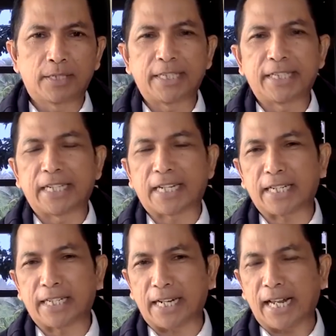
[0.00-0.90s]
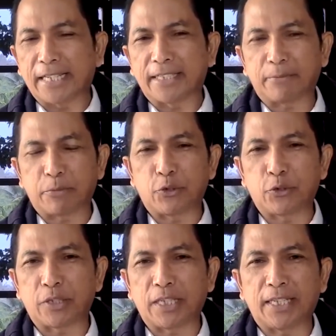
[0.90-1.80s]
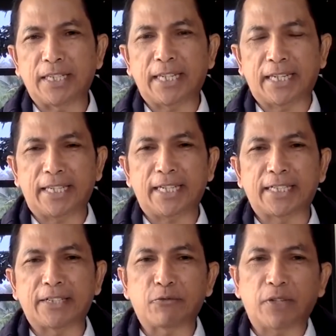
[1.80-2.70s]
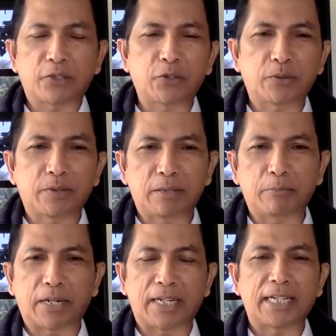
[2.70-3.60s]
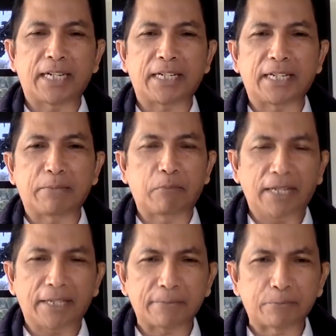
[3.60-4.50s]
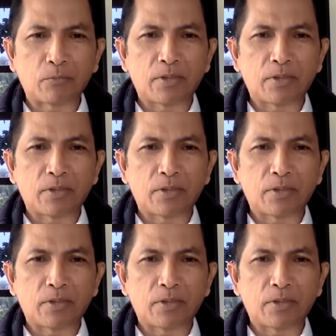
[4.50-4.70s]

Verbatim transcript: Di negara-negara lain yang menjunjung tinggi etika dan fatsun bernegara dengan baik,